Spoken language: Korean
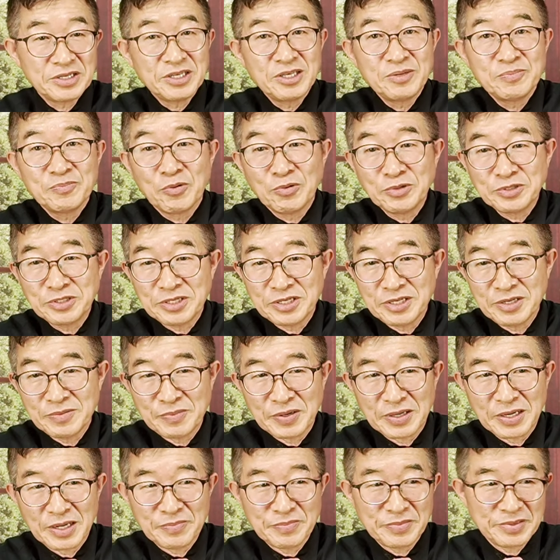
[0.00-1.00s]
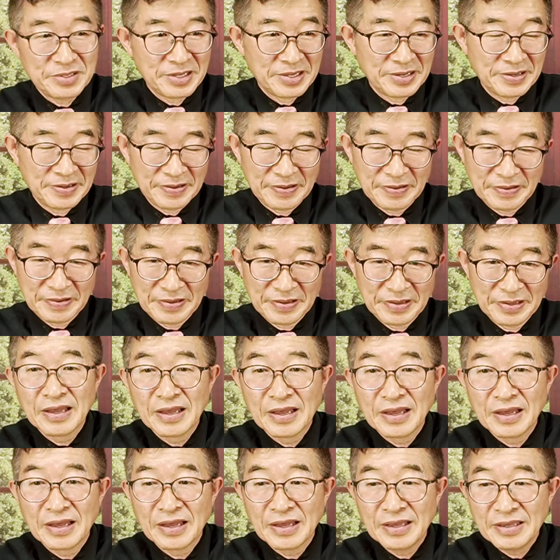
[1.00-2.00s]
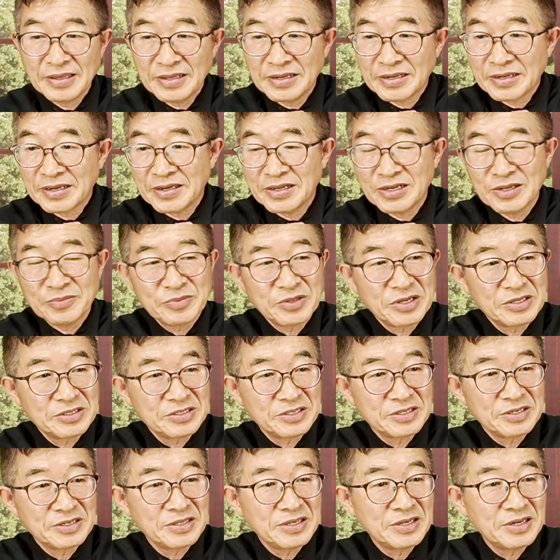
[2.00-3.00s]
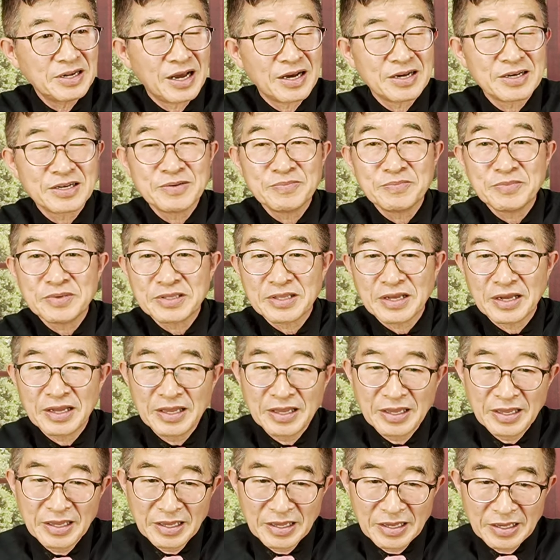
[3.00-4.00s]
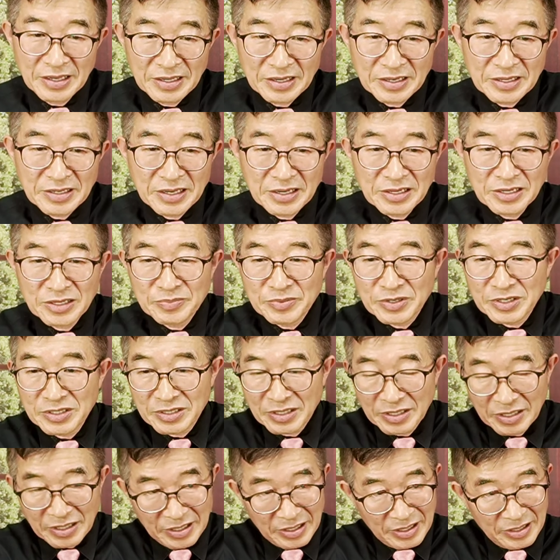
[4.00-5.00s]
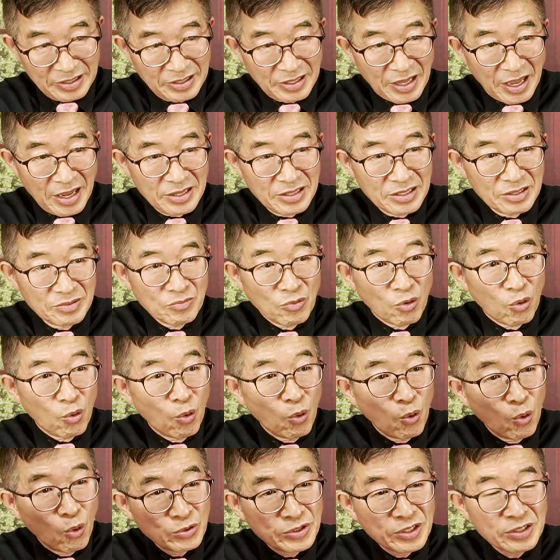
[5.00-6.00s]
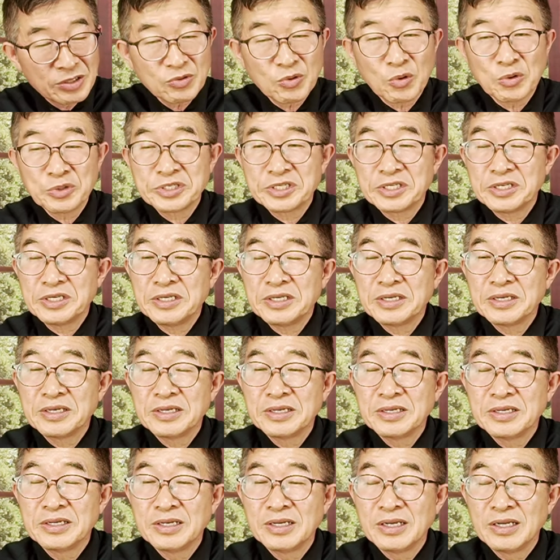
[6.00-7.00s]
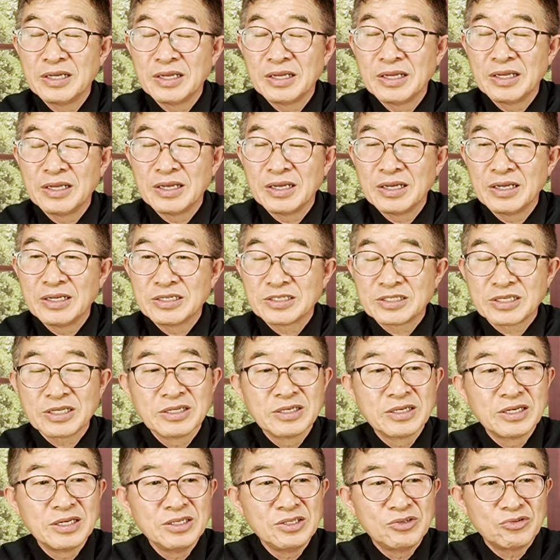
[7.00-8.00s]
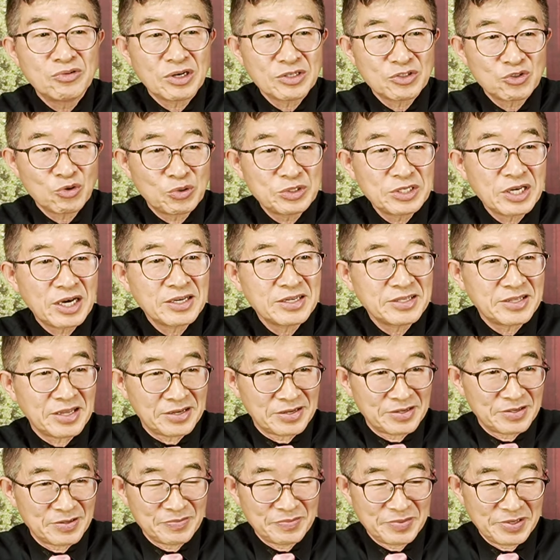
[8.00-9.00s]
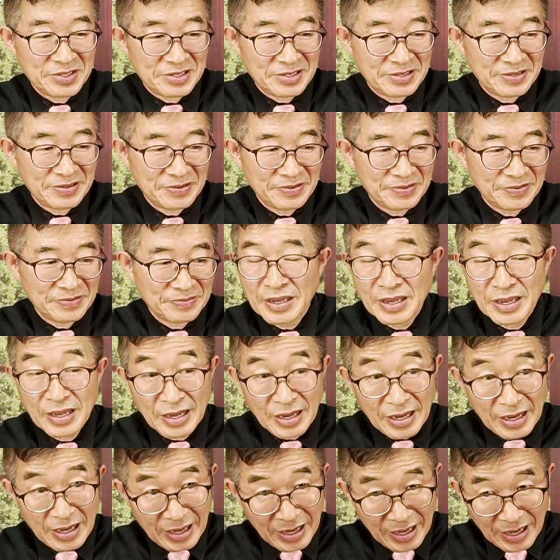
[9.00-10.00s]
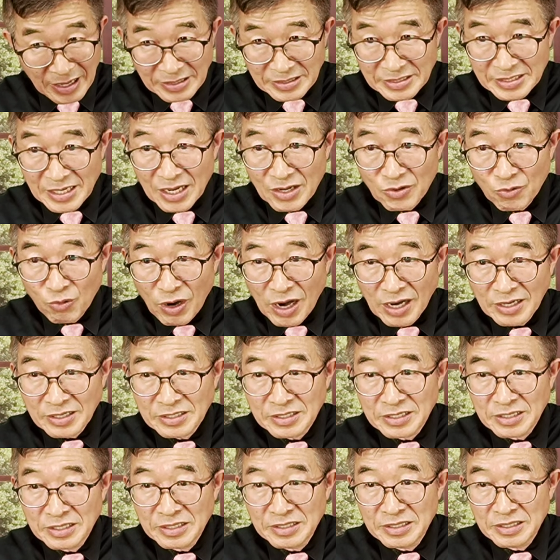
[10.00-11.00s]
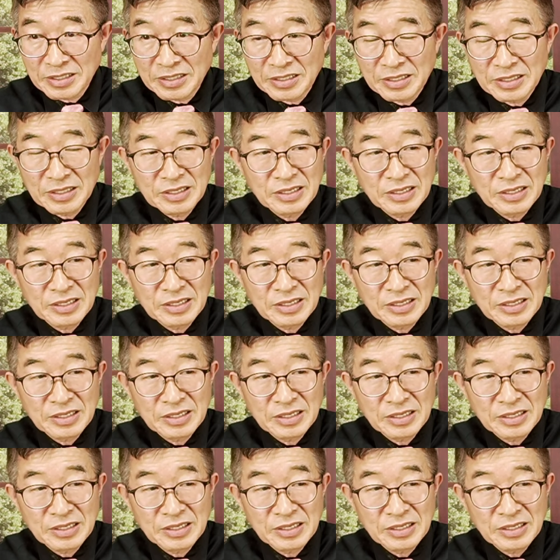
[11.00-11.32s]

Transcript: 이 보시기 바랍니다. 이렇게 여러분들 정리를 한 겁니다. 여기 여러분들 돼 있는 모든 곳이 선거인수가 조작이 된 겁니다. 항상 확정은